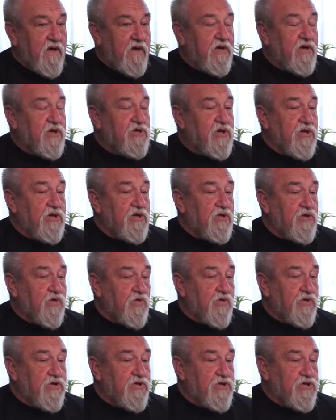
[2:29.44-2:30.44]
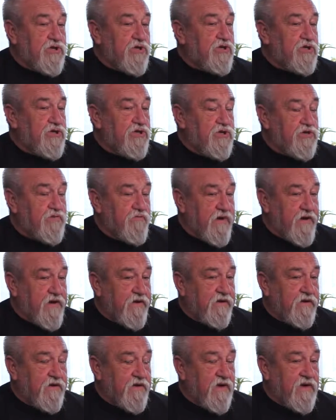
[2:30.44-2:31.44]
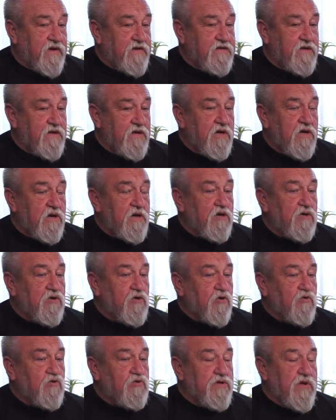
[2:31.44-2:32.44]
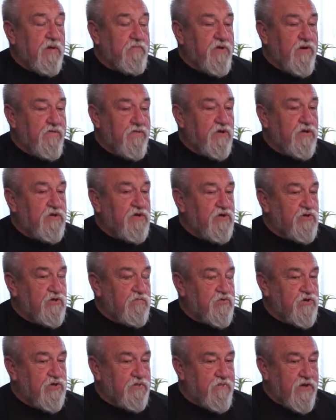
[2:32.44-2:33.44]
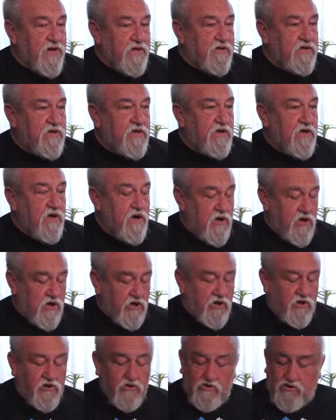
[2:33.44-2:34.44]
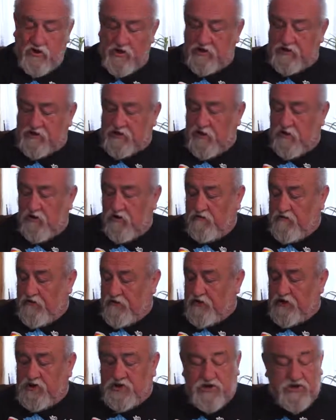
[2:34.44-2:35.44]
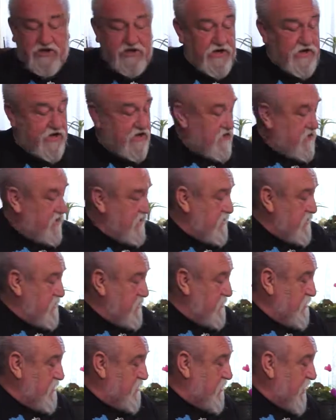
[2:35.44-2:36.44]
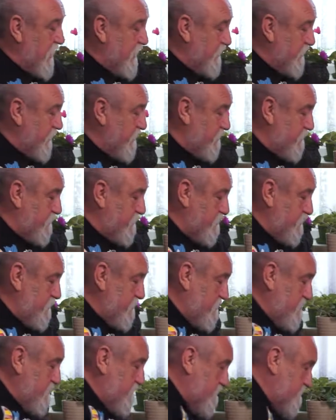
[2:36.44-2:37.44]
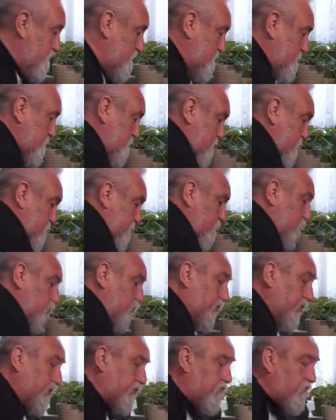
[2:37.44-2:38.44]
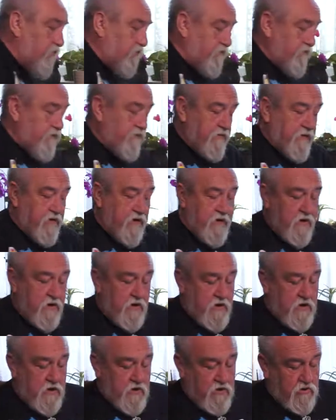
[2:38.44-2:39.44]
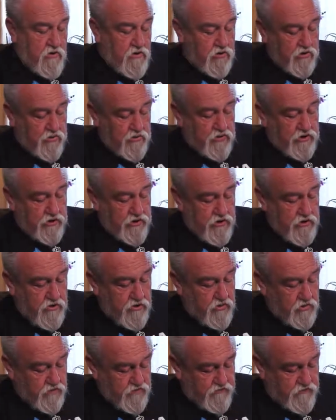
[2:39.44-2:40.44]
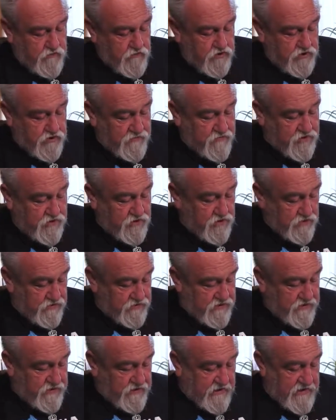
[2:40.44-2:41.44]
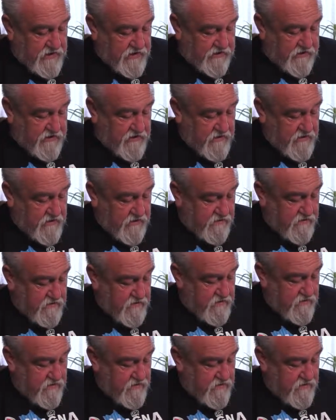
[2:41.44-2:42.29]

Jeżeli drugi, trzeci i czwarty raz, to już na pewno nie są przypadki, tylko to jest celowe niszczenie danych y, budynków. Otóż już w 80 latach